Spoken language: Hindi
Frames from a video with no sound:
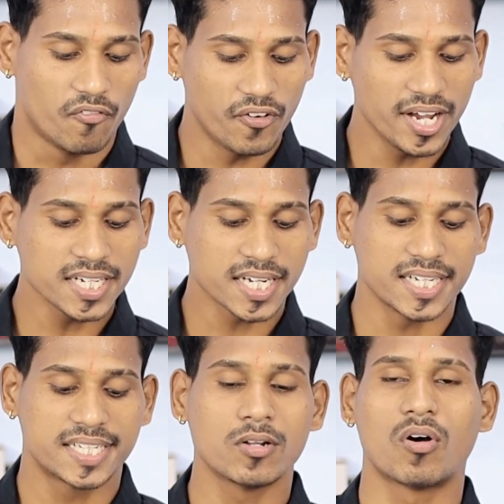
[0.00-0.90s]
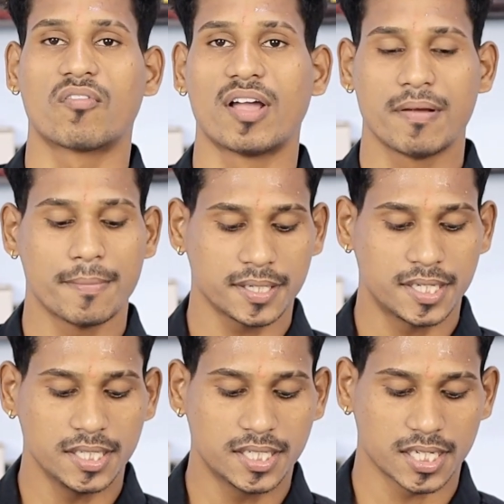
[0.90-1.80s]
वेन कनेक्टेड ऑन वाईफाई पर
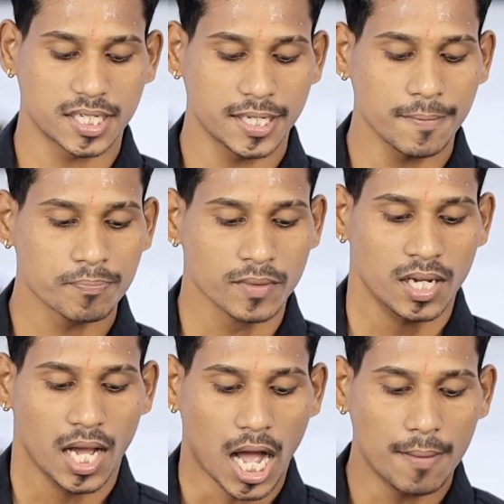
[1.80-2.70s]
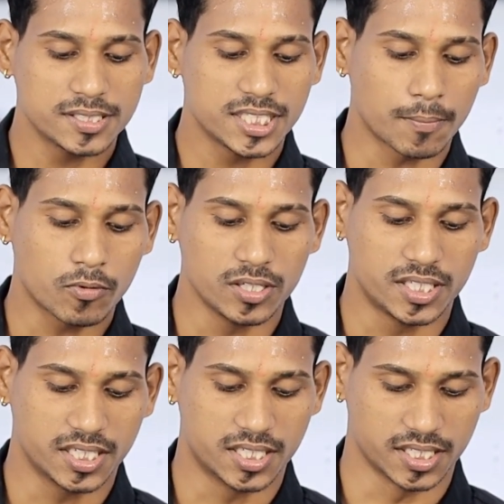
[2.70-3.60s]
क्लिक करना है अब इसे आपको
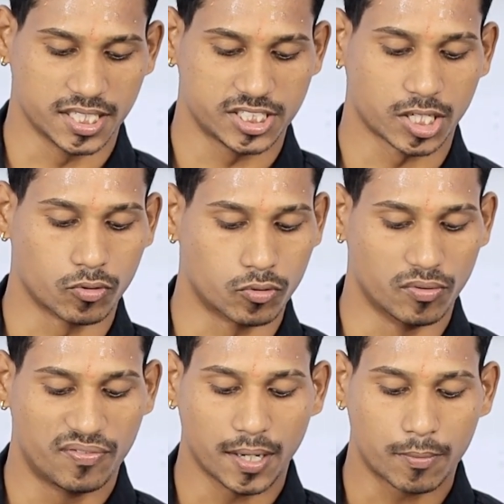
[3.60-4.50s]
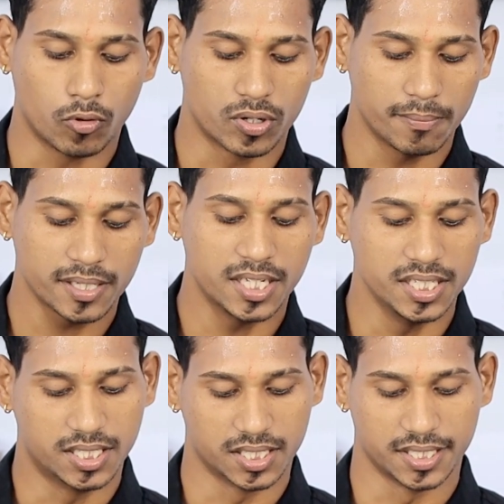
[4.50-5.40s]
अनटिक कर देना चारों को फिर आपको ओके पर
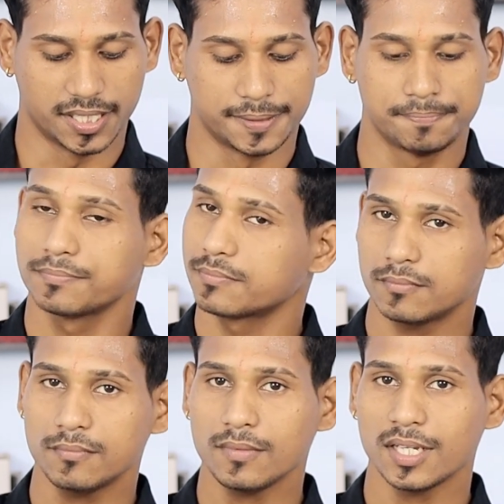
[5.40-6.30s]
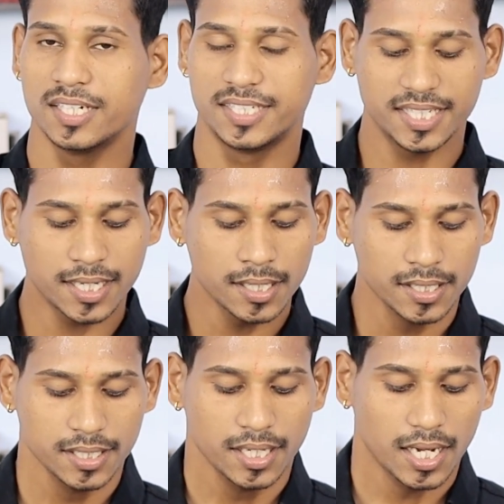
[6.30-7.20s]
क्लिक कर देना है ठीक
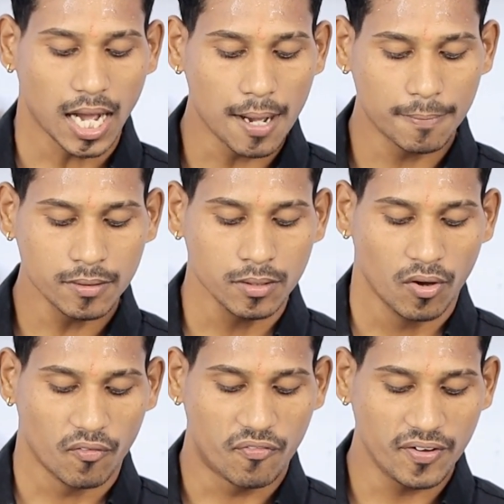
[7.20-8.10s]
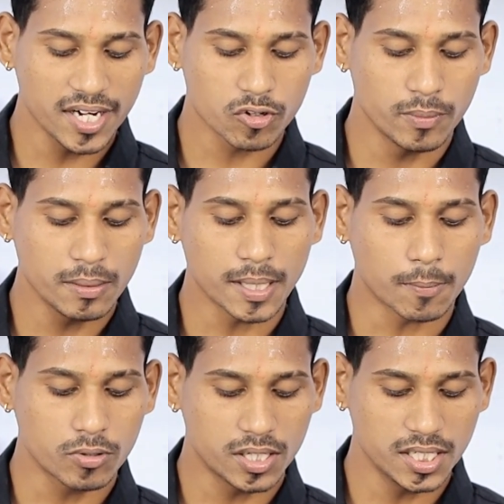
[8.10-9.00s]
है अब वेन रोमिंग पर
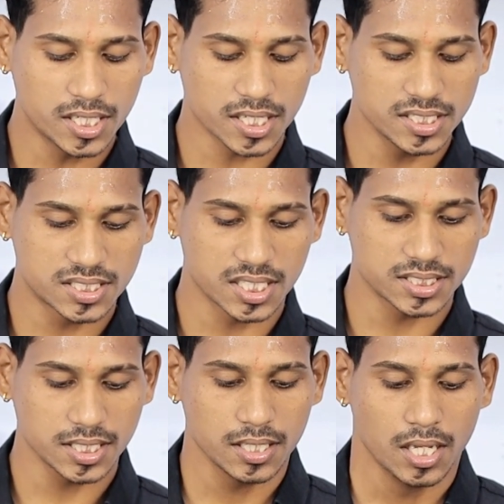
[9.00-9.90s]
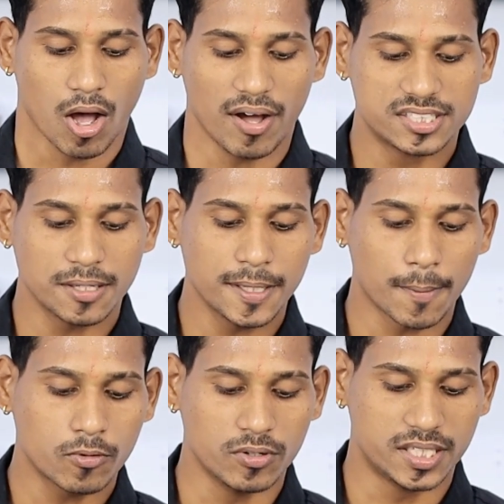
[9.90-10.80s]
आपको क्लिक करना है इस तरह से और इसे भी
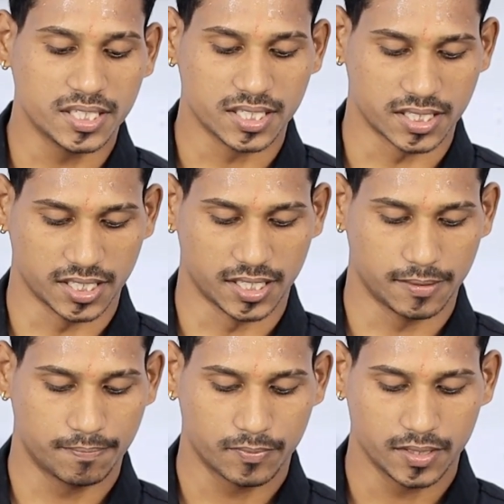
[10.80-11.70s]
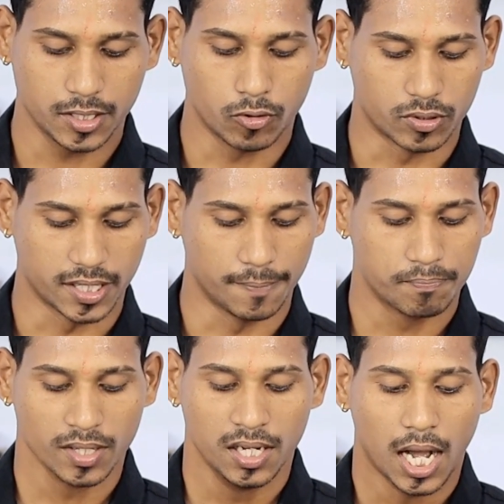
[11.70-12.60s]
आपको अनटिक कर देना है ये ओके
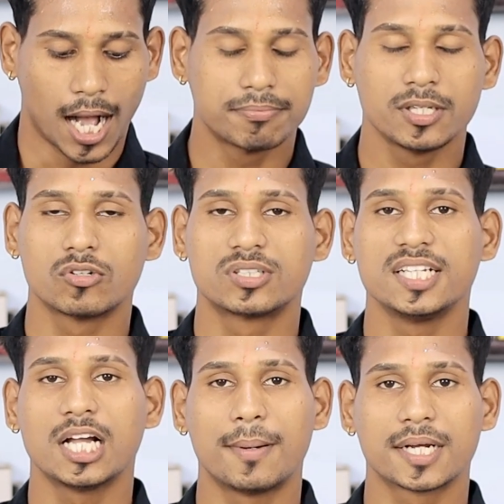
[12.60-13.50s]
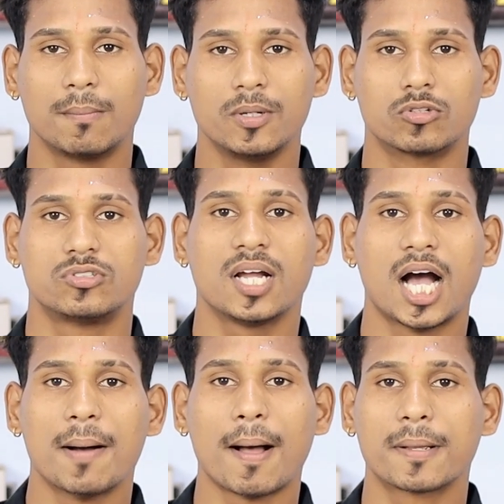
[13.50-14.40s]
अब तीनों सेटिंग हमारा कंप्लीट हो चुका
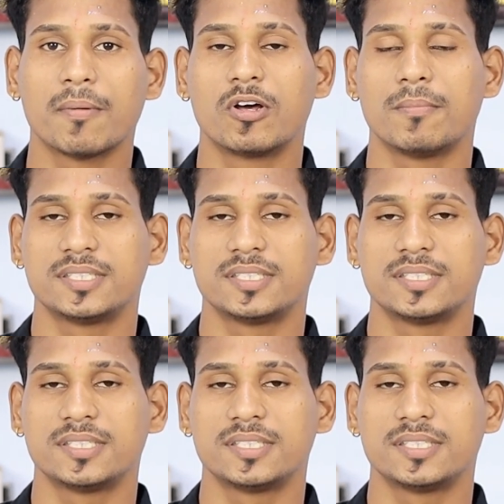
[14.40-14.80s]
है अब आपके फ़ोन